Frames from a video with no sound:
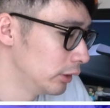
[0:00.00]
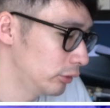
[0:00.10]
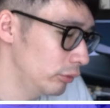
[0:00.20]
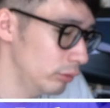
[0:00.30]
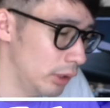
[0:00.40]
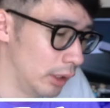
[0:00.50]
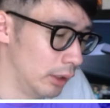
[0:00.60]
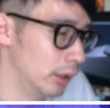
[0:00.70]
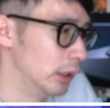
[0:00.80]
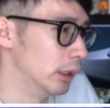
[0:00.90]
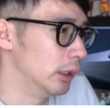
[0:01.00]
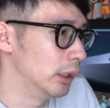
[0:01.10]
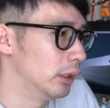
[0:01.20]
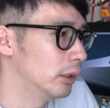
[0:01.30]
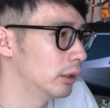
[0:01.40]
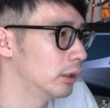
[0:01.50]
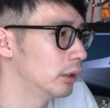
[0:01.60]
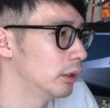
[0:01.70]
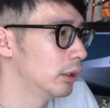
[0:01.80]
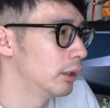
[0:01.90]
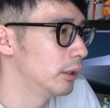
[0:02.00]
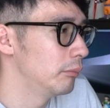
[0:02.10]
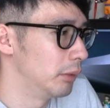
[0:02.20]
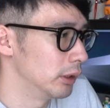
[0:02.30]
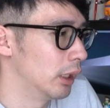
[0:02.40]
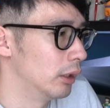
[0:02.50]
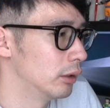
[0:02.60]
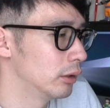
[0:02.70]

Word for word: ということで、えー、また